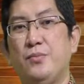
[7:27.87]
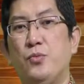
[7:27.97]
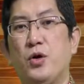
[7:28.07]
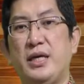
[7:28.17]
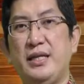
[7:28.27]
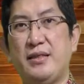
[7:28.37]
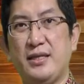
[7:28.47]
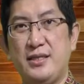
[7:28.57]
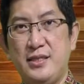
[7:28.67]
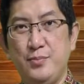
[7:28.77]
bahwa
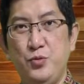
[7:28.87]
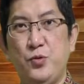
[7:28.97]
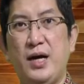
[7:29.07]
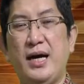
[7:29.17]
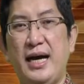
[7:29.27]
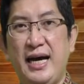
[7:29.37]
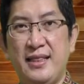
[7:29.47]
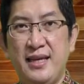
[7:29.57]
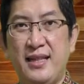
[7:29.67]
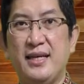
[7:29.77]
kita semua
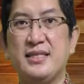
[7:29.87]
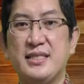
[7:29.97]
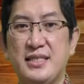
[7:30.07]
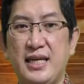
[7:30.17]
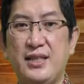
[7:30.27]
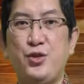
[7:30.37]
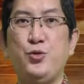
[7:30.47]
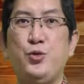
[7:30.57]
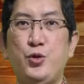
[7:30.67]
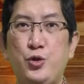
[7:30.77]
adalah
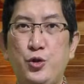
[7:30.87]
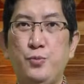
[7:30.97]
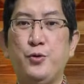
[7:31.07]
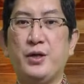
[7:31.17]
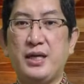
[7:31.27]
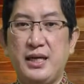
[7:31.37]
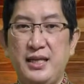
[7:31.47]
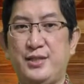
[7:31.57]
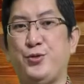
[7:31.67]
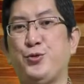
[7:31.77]
satu tubuh
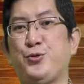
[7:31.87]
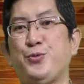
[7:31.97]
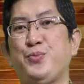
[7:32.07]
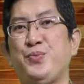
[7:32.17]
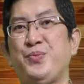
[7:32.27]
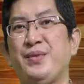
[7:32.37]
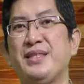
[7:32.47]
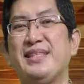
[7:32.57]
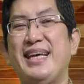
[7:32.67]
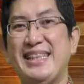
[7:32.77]
Kristus.
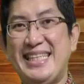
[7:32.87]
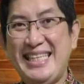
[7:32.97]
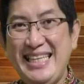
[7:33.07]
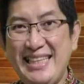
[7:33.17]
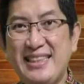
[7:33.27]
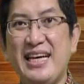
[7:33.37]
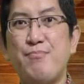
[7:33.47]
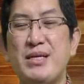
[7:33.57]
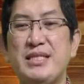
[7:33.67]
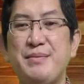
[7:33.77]
Dan kita
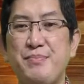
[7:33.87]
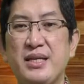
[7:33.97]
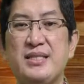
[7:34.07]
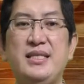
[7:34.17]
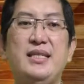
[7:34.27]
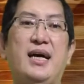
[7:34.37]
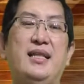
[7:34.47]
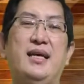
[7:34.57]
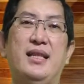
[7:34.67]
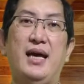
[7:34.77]
masing-masing
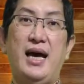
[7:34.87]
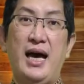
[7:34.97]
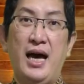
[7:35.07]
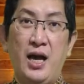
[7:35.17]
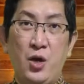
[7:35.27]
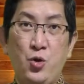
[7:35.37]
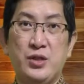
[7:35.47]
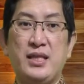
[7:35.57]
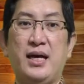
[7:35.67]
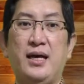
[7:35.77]
adalah
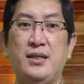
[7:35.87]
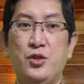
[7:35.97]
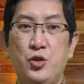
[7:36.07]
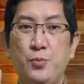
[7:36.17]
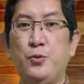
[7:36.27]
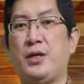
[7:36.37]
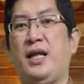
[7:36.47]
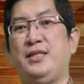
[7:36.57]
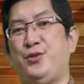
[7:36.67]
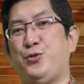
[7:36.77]
anggota tubuh
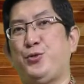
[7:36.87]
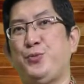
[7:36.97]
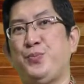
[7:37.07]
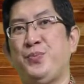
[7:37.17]
Kristus.